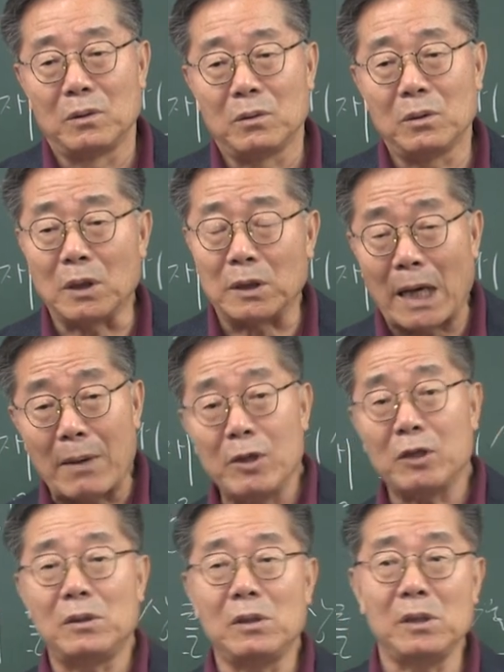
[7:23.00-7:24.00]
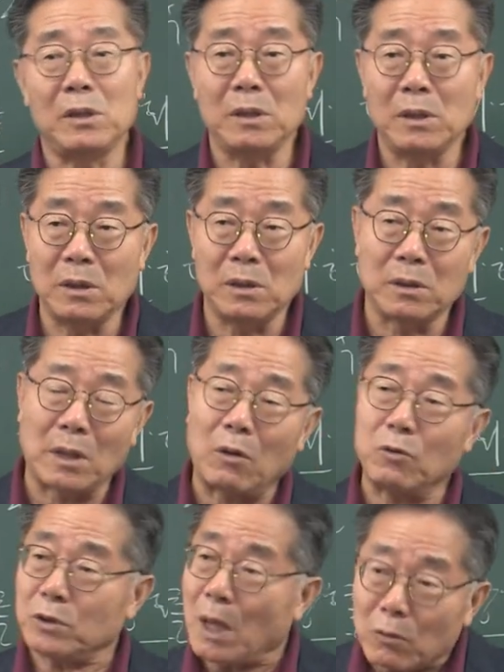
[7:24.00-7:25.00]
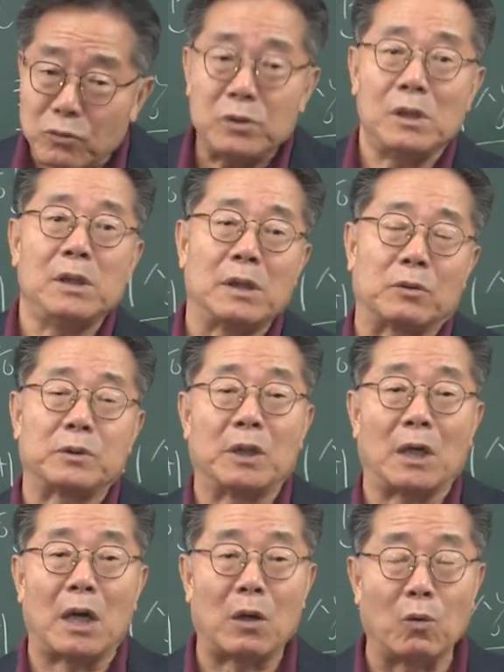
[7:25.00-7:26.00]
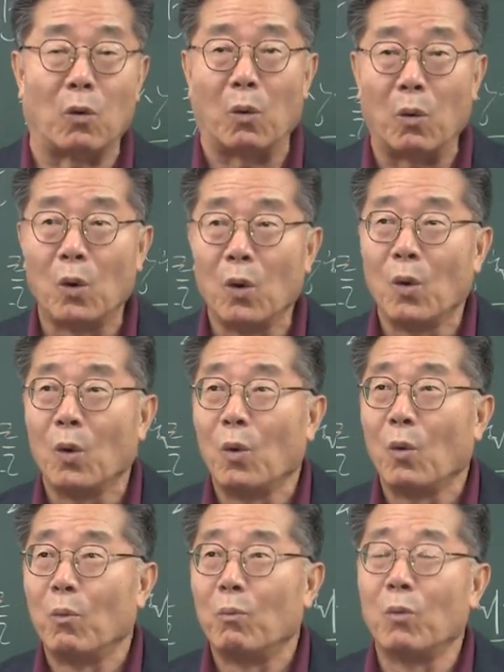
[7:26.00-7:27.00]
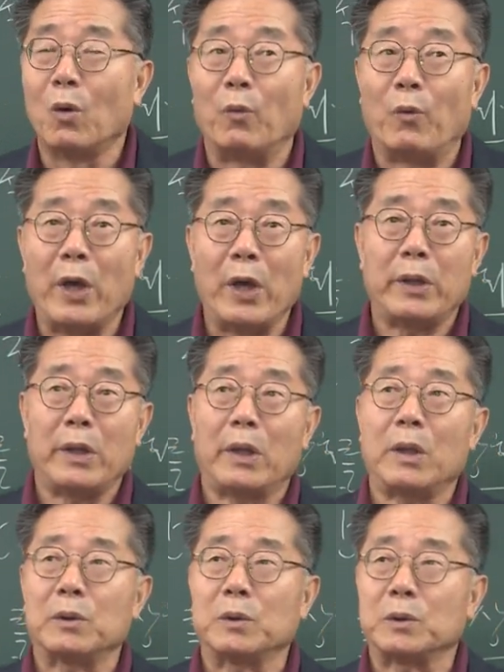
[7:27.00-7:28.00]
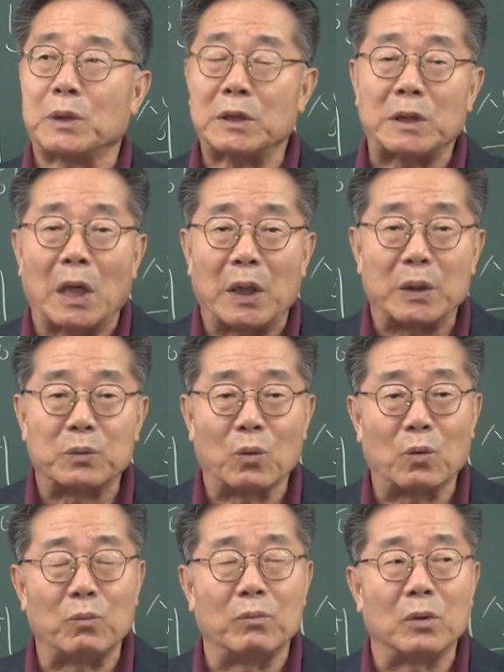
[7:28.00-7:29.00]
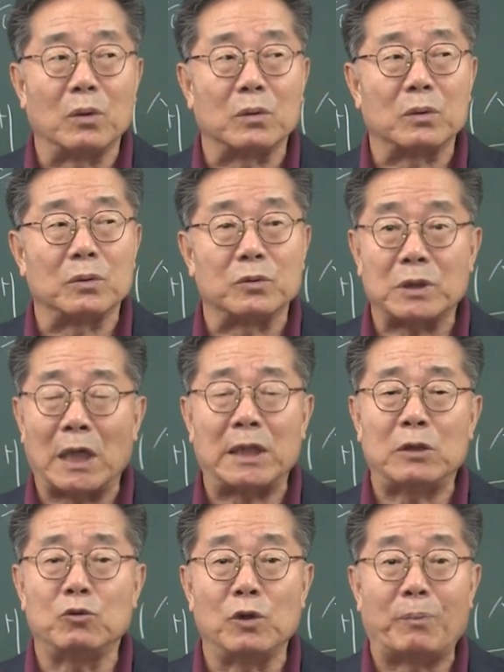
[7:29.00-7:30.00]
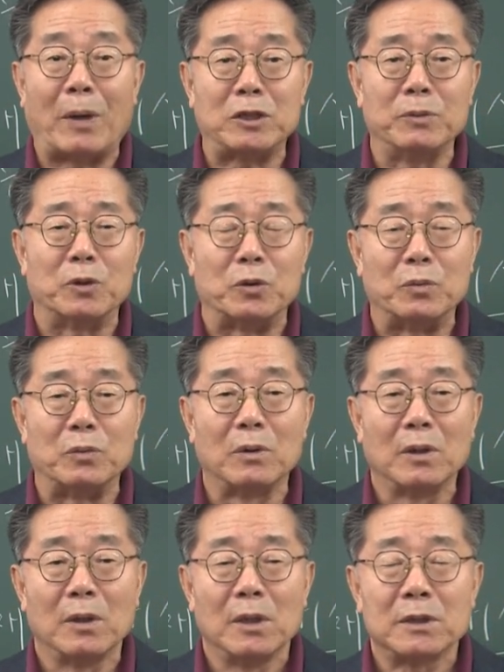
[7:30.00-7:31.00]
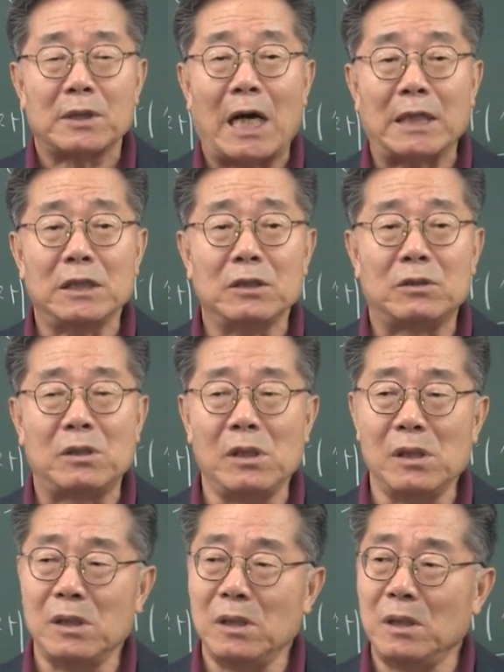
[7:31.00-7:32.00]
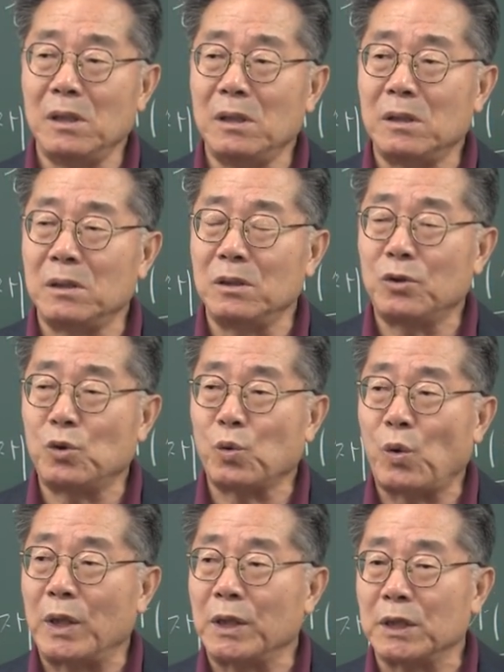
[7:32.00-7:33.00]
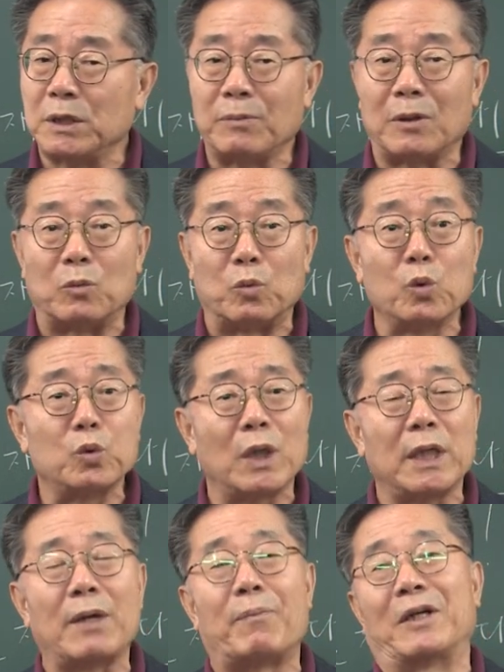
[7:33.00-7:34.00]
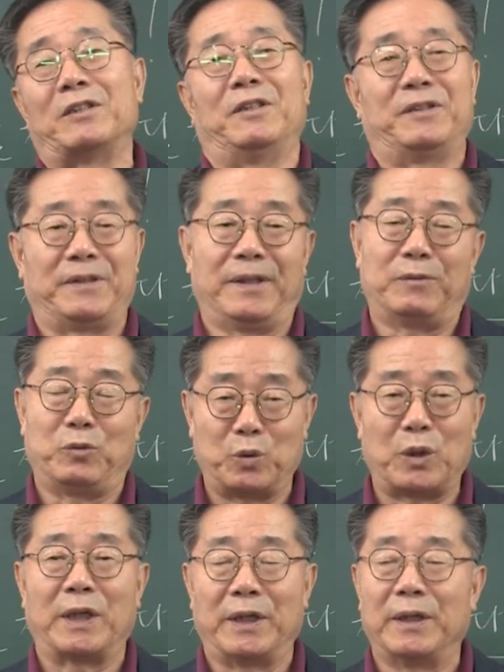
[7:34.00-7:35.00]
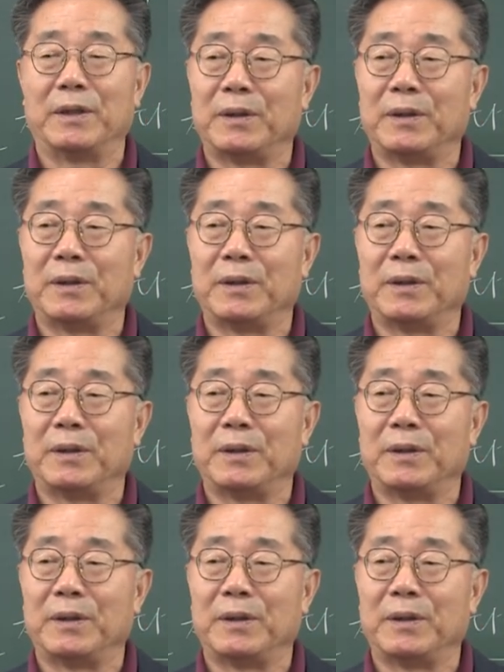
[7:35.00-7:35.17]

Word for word: 그러니까 남의 진리를 갖고 자꾸 진리라고 생각하고 뭐 외래 그 사상 또는 뭐 그 사대주의 빠지면 사실 진리를 추구하는 것 같지만 우상에 빠져 있는 거야. 우상에.